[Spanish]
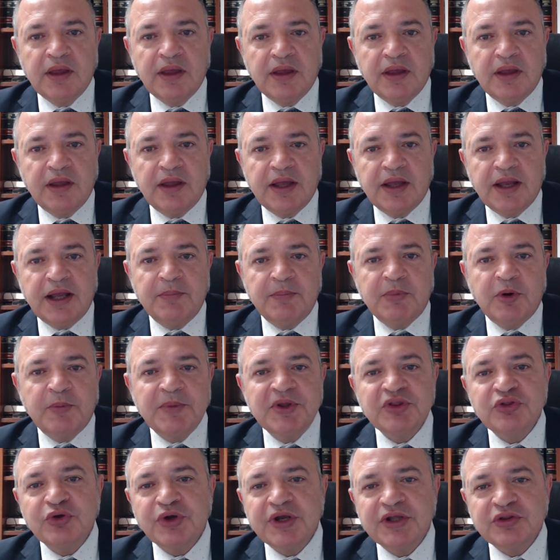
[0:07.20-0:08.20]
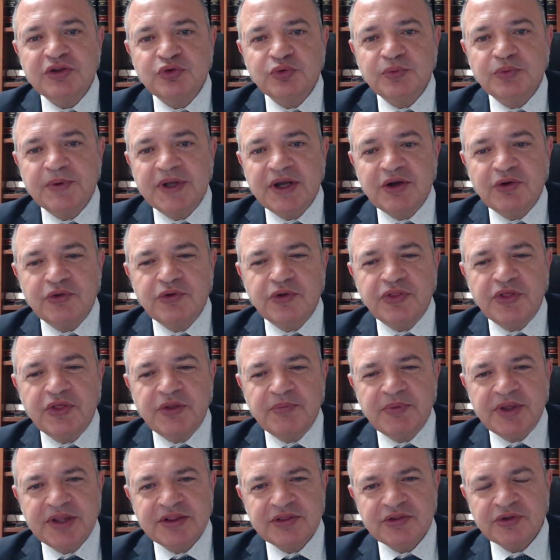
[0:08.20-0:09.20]
En el momento que tuve
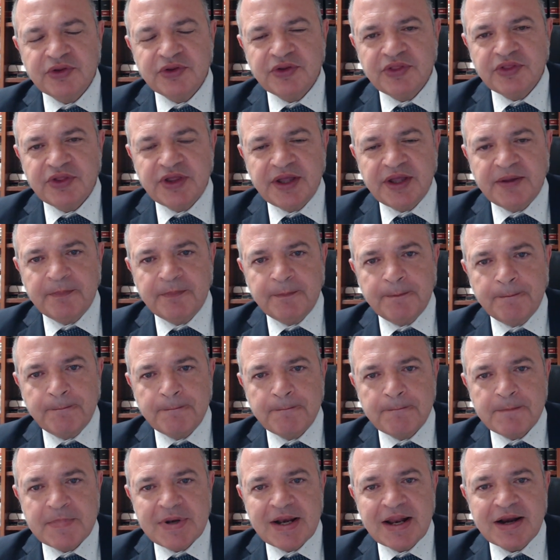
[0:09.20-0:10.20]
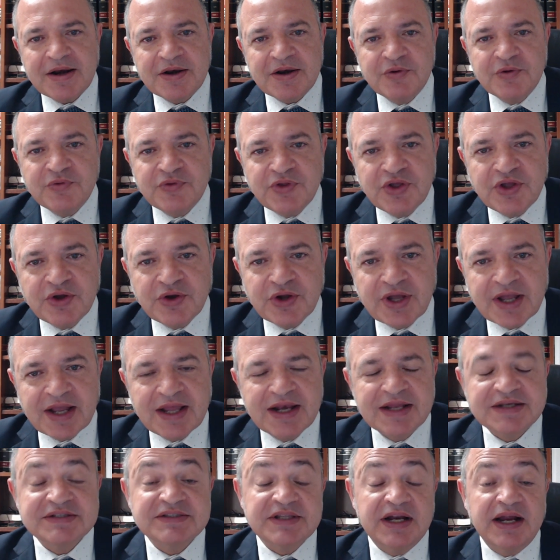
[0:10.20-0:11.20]
conocimiento de mm, la reunión en
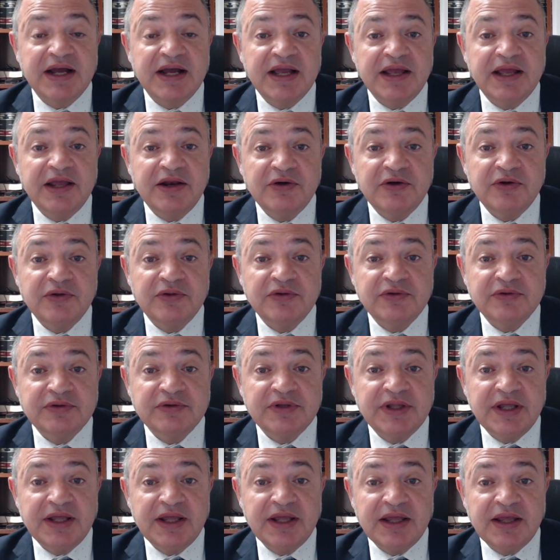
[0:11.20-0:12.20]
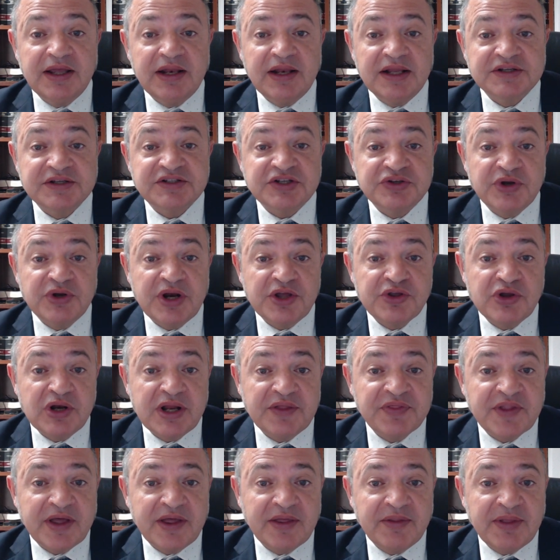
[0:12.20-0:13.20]
el extranjero de la señora
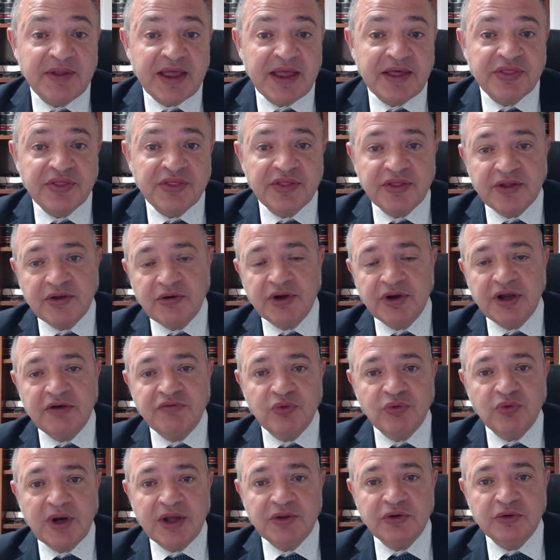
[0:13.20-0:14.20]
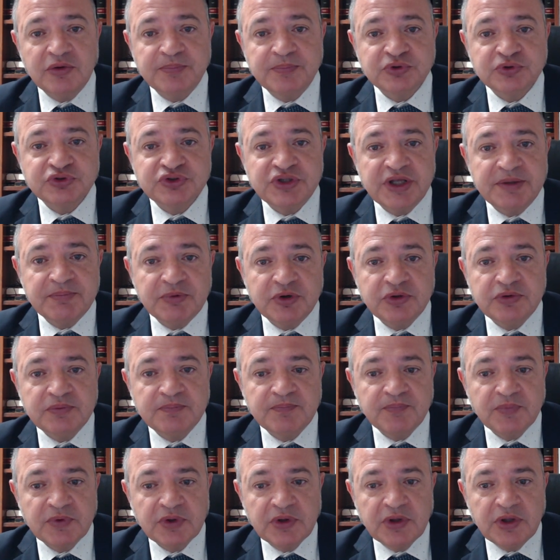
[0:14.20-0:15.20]
Yolanda Díaz con el fugado Puigdemont,
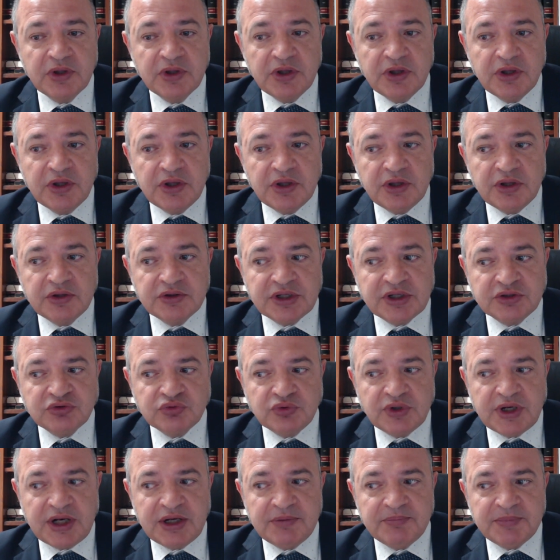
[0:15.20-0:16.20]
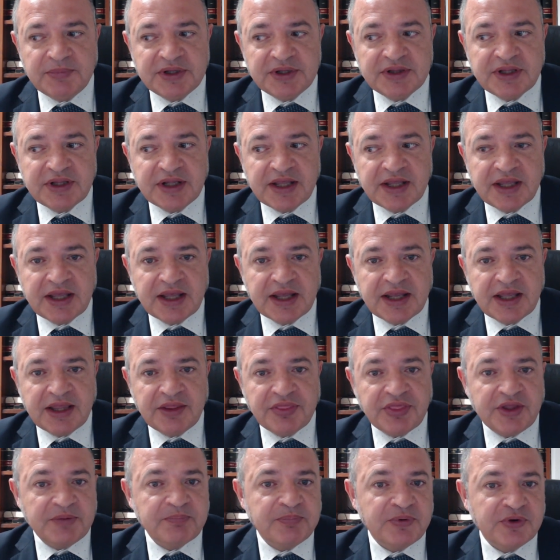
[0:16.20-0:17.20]
naturalmente que
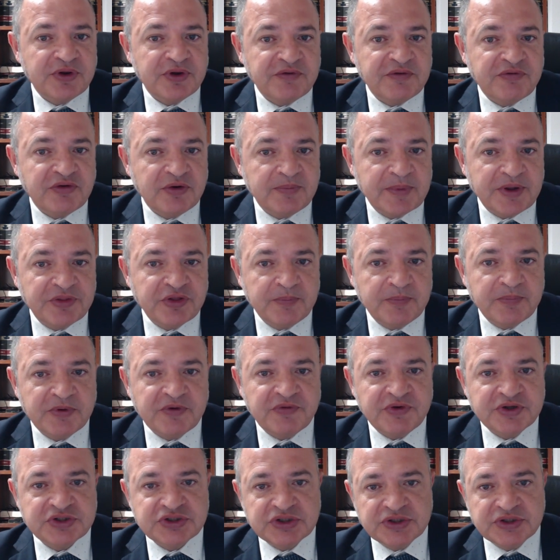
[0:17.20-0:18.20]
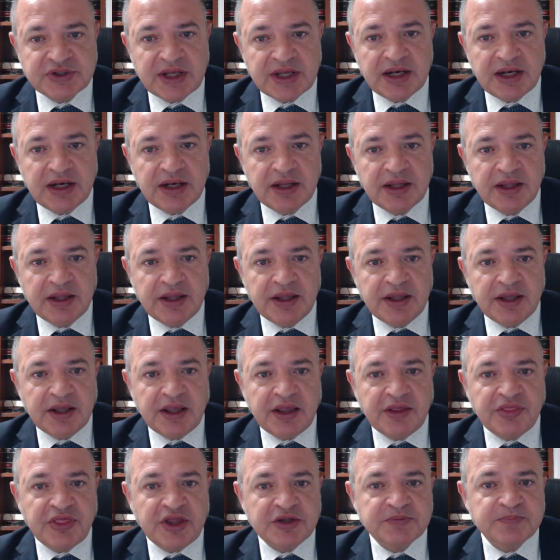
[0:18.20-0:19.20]
quizás por deformación profesional,
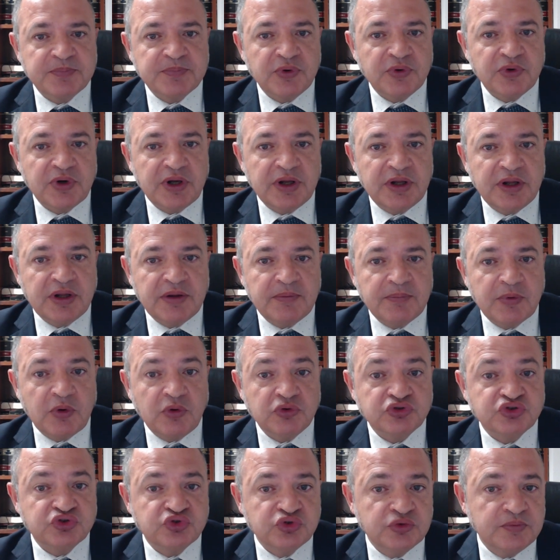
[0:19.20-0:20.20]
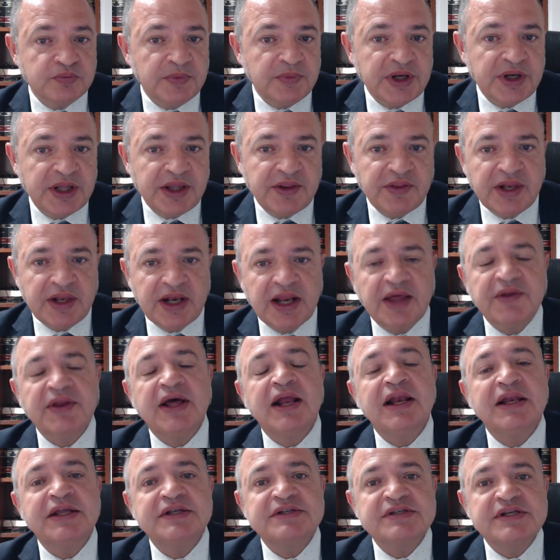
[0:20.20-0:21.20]
quizás por eh, costumbre del
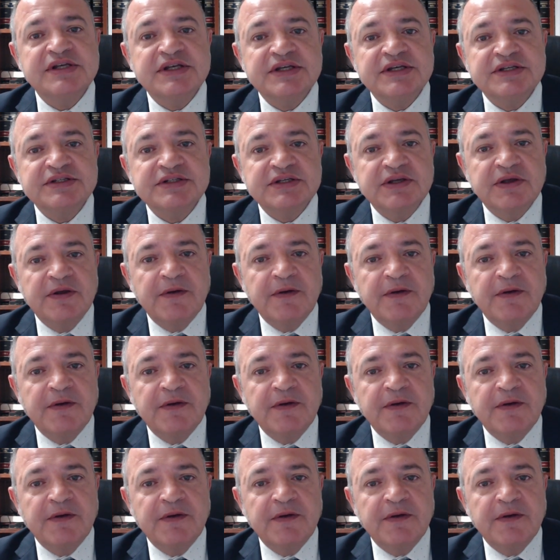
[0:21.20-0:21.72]
análisis